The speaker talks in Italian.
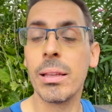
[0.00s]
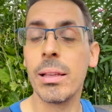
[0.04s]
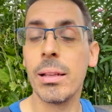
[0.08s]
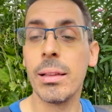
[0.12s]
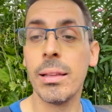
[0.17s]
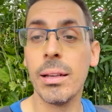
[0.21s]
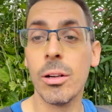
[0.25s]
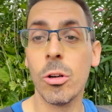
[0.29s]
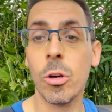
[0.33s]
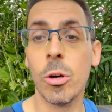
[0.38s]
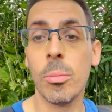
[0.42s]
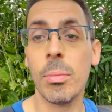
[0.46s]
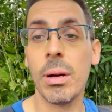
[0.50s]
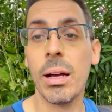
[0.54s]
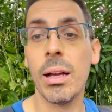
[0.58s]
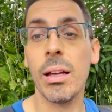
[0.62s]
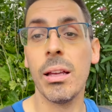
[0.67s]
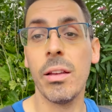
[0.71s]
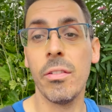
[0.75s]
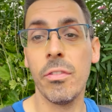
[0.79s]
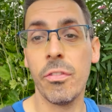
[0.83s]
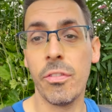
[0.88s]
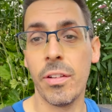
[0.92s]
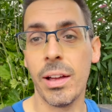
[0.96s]
di Roma,
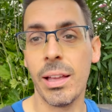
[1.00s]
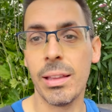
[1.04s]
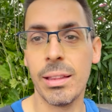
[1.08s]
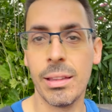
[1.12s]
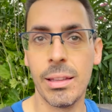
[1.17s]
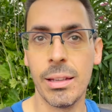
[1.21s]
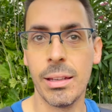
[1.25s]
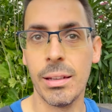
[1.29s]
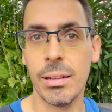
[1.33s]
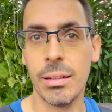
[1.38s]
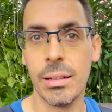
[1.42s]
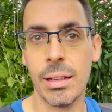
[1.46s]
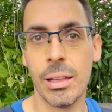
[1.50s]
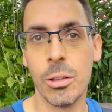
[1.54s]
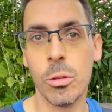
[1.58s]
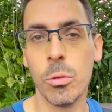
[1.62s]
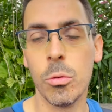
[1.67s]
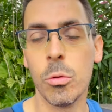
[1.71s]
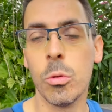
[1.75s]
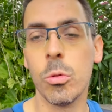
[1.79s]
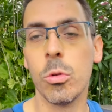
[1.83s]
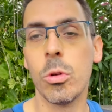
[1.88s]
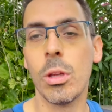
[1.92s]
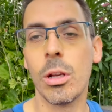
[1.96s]
infatti
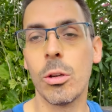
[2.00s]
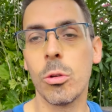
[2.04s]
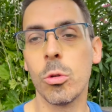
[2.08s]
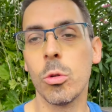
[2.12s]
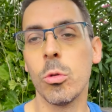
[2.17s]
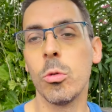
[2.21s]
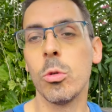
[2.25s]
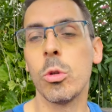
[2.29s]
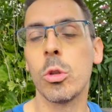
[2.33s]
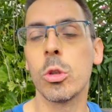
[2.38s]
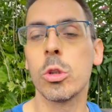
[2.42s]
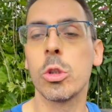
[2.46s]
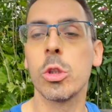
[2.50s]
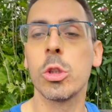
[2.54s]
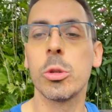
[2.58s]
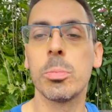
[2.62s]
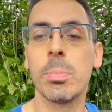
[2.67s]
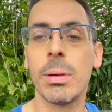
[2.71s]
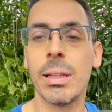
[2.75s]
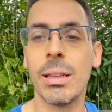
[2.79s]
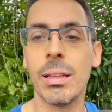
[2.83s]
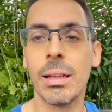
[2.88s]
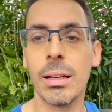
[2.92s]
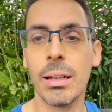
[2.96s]
dovuto, hanno dovuto
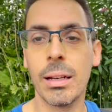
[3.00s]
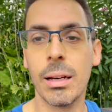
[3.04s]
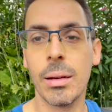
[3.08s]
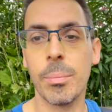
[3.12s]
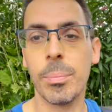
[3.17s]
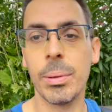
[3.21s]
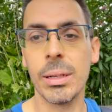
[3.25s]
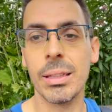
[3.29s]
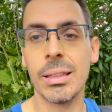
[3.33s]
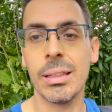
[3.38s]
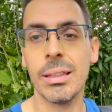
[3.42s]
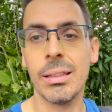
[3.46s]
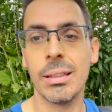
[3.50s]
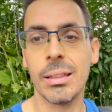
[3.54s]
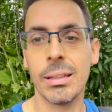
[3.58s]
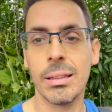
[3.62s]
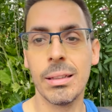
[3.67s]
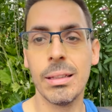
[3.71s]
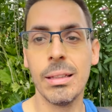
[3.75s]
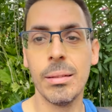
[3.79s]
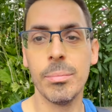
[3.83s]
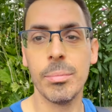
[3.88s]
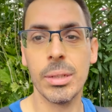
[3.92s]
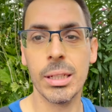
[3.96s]
sospendere la partita
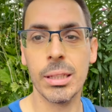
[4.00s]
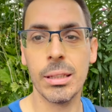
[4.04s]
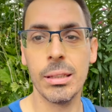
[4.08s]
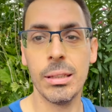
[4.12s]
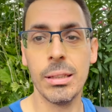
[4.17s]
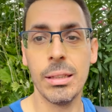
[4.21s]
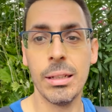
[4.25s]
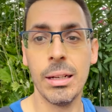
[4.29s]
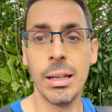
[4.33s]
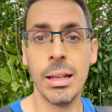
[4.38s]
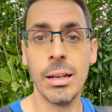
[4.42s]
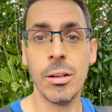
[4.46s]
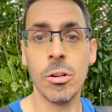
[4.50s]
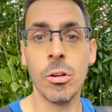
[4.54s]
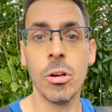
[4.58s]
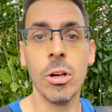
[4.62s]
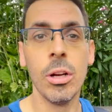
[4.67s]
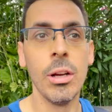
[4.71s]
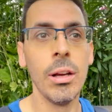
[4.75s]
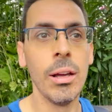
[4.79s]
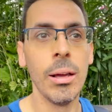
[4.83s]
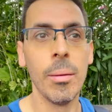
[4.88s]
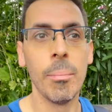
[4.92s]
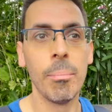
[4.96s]
di Martin Di Nenno,
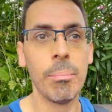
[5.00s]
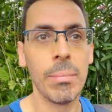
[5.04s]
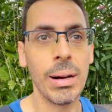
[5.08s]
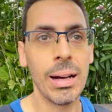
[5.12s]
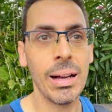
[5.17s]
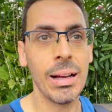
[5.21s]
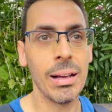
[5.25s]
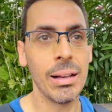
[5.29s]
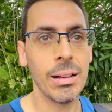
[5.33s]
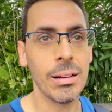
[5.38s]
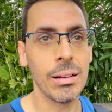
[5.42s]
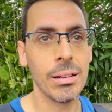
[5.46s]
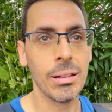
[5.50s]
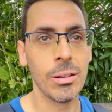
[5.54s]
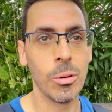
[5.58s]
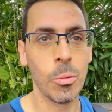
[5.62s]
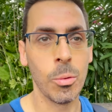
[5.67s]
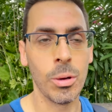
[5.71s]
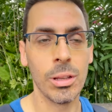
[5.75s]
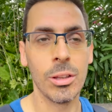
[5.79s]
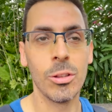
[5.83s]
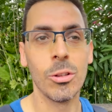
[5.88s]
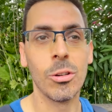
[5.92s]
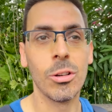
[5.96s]
ma
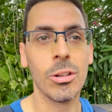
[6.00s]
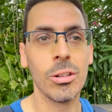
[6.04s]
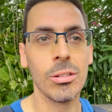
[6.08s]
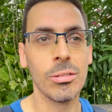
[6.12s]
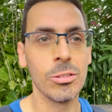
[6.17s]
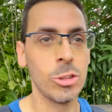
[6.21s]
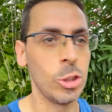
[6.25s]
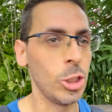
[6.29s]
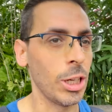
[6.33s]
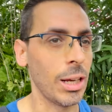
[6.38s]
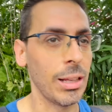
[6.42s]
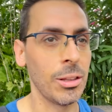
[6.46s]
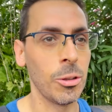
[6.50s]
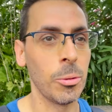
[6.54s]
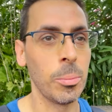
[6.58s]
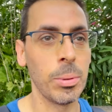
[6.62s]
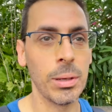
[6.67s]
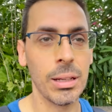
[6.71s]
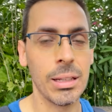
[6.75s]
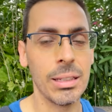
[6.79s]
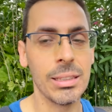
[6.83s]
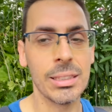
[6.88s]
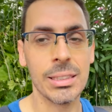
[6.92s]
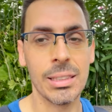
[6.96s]
quando girando
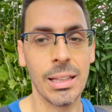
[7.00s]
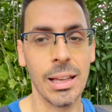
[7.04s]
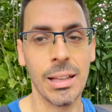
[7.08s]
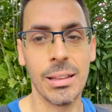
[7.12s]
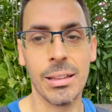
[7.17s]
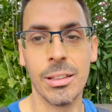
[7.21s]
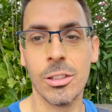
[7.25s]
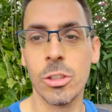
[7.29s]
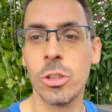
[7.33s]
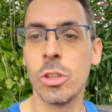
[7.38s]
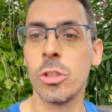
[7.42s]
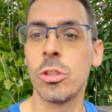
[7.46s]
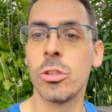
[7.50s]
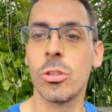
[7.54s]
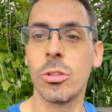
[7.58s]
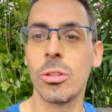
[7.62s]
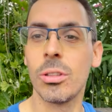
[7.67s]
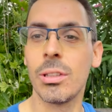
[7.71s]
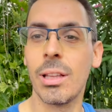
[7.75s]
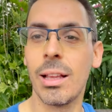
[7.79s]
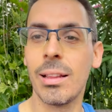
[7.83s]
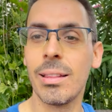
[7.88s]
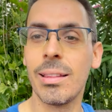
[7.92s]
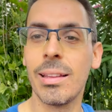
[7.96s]
per gli stand ci sono
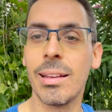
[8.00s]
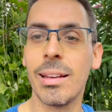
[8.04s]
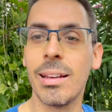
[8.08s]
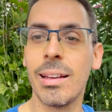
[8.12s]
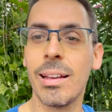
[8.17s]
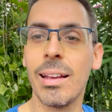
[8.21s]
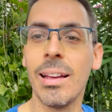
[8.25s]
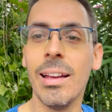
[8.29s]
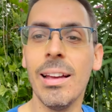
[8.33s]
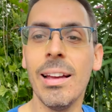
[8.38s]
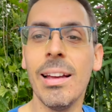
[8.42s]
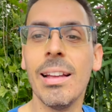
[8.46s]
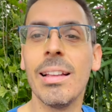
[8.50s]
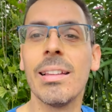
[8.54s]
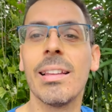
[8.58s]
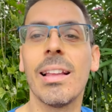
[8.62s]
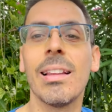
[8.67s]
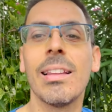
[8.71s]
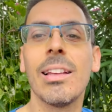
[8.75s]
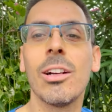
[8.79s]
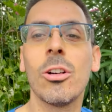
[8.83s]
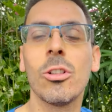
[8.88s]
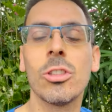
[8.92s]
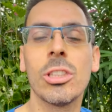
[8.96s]
tante,
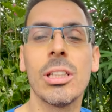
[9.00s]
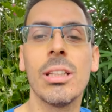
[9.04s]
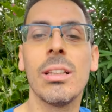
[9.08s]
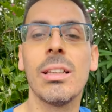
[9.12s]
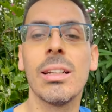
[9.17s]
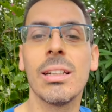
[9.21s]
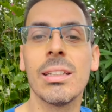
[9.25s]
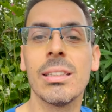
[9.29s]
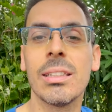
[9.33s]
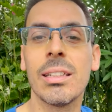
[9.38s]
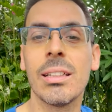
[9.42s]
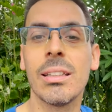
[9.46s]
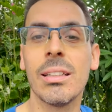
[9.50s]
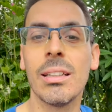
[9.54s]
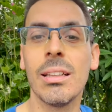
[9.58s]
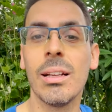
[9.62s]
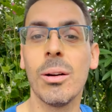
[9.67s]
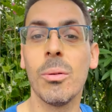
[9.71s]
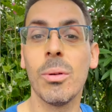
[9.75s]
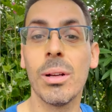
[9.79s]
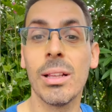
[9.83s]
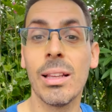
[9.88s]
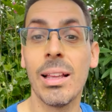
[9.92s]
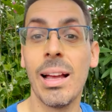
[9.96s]
tante cose interessanti da
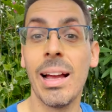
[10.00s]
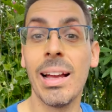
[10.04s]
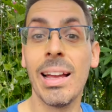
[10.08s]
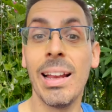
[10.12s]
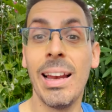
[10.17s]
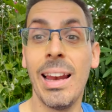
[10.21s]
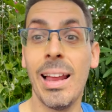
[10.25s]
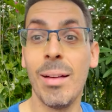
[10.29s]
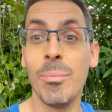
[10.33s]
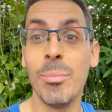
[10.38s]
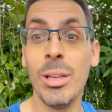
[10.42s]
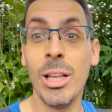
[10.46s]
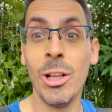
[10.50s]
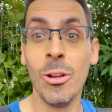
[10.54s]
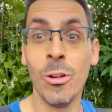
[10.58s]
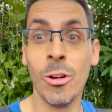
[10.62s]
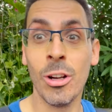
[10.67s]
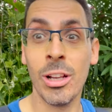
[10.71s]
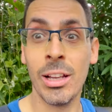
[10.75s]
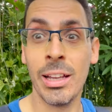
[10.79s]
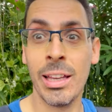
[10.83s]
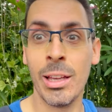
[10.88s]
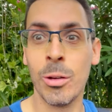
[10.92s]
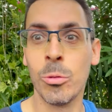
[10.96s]
guardare, la
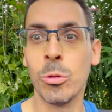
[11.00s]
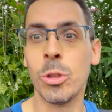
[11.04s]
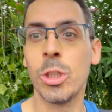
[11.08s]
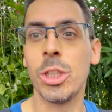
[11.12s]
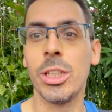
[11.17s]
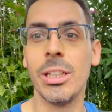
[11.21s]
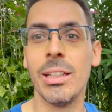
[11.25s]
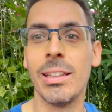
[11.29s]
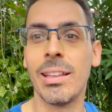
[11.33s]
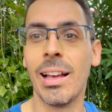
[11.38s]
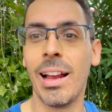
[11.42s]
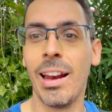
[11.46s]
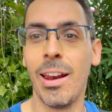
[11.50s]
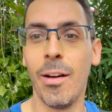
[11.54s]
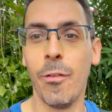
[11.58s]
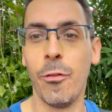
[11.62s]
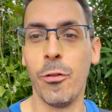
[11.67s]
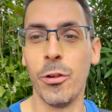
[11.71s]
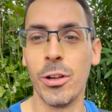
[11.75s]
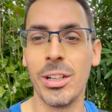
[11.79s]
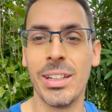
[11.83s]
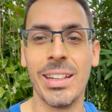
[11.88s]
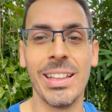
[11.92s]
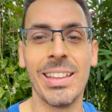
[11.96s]
migliore che è uscita, la
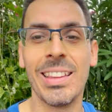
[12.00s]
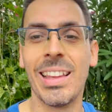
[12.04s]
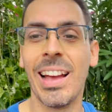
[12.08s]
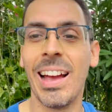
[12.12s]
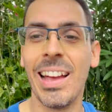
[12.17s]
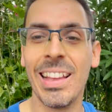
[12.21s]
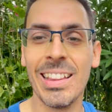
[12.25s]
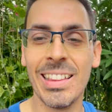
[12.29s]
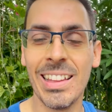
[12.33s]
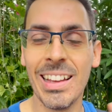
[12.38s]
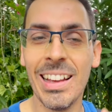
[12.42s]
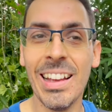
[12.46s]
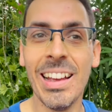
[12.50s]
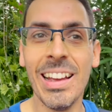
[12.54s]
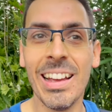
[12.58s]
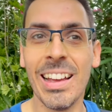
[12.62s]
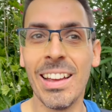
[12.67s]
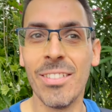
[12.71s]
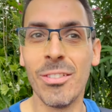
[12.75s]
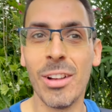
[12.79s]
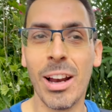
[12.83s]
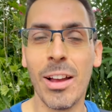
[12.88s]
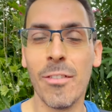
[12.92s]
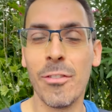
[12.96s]
Fornita Ed,
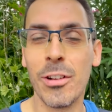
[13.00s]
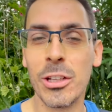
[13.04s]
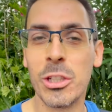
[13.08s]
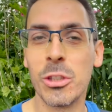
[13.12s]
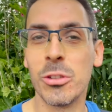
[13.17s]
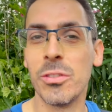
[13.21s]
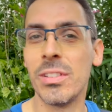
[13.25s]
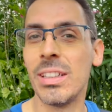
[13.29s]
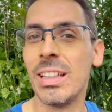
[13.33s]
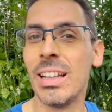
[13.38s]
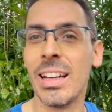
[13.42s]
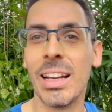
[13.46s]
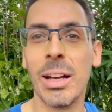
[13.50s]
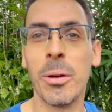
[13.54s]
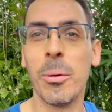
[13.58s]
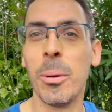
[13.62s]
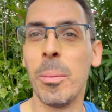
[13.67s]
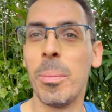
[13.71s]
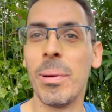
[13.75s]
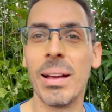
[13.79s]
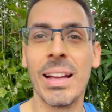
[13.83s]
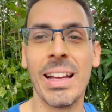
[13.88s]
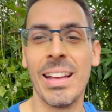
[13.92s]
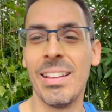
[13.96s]
ve la faccio vedere qui
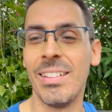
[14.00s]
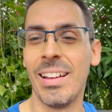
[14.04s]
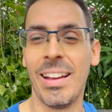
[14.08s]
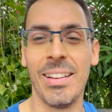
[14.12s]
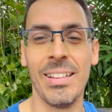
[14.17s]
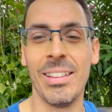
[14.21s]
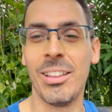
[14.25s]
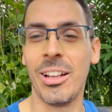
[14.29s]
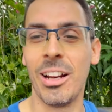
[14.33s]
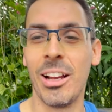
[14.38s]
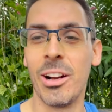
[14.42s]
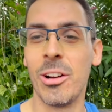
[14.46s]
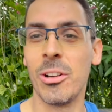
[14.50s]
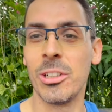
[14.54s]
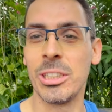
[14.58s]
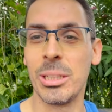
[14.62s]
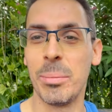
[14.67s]
perché è veramente una cosa